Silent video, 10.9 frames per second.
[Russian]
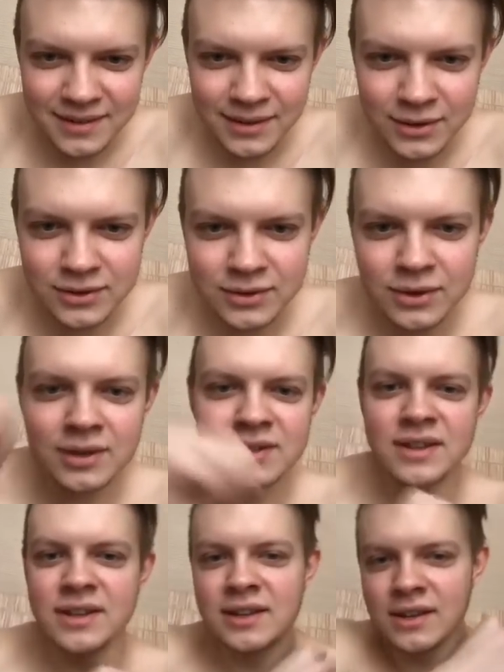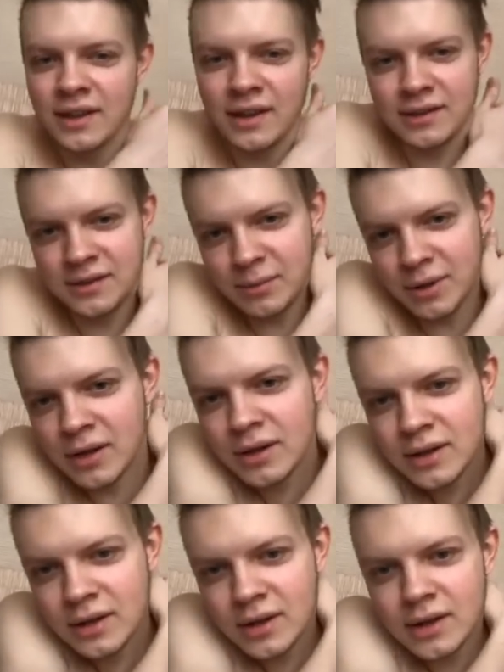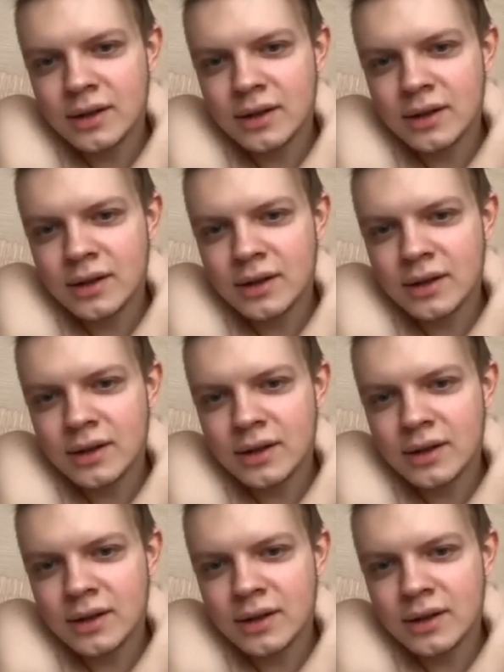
Сережа, сколько за день донатит тебя?